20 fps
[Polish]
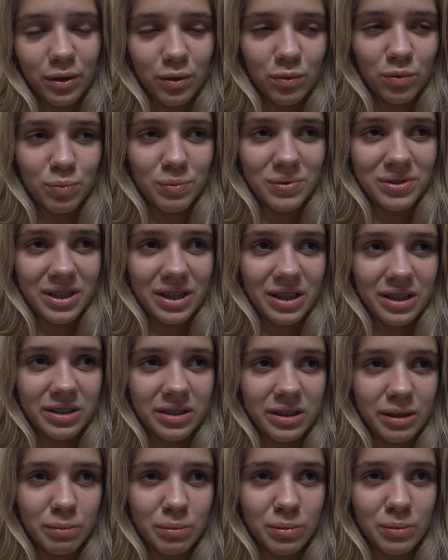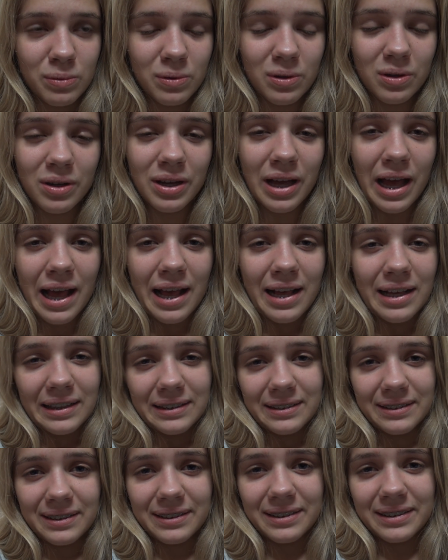to w sumie zajęć nie było.
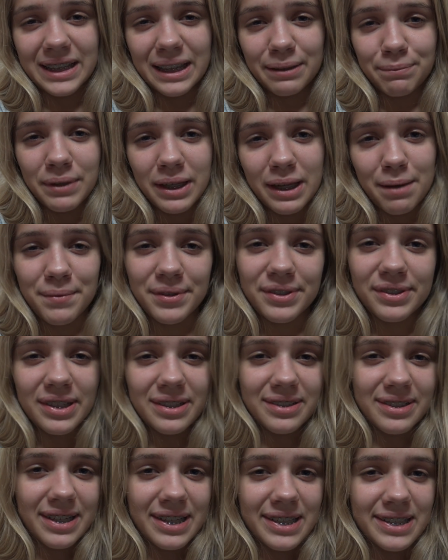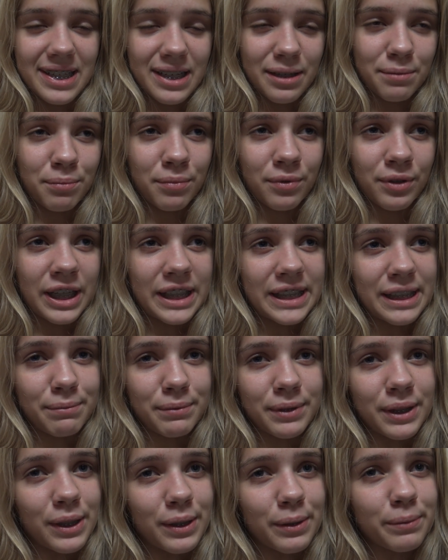Za tydzień mnie nie będzie na zajęciach, bo
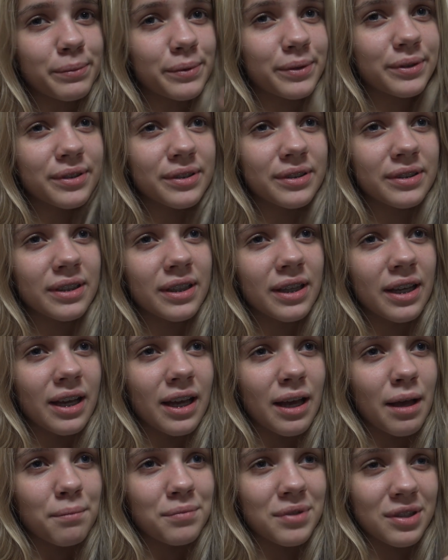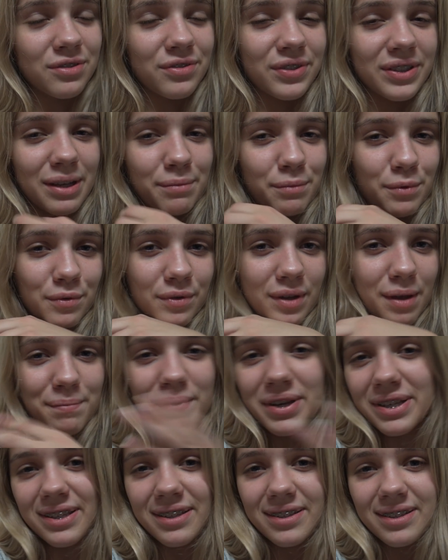jedziemy na obóz. Przed świętami już nie
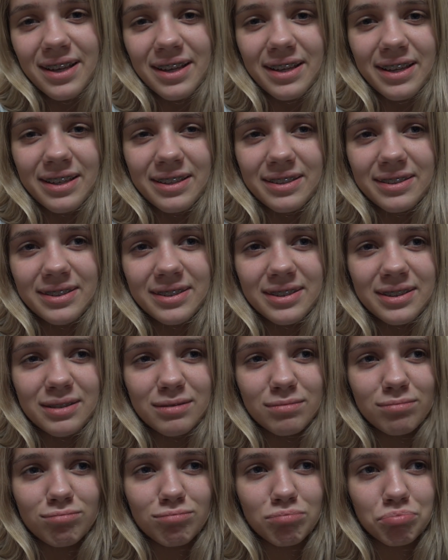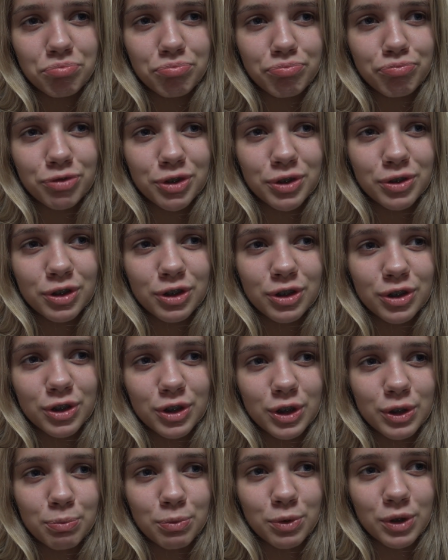będzie zajęć.
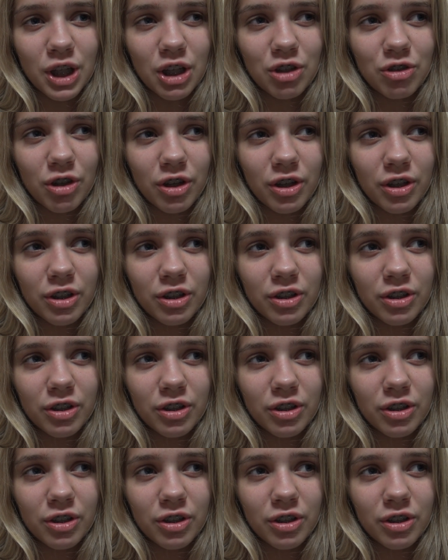Smuteczek.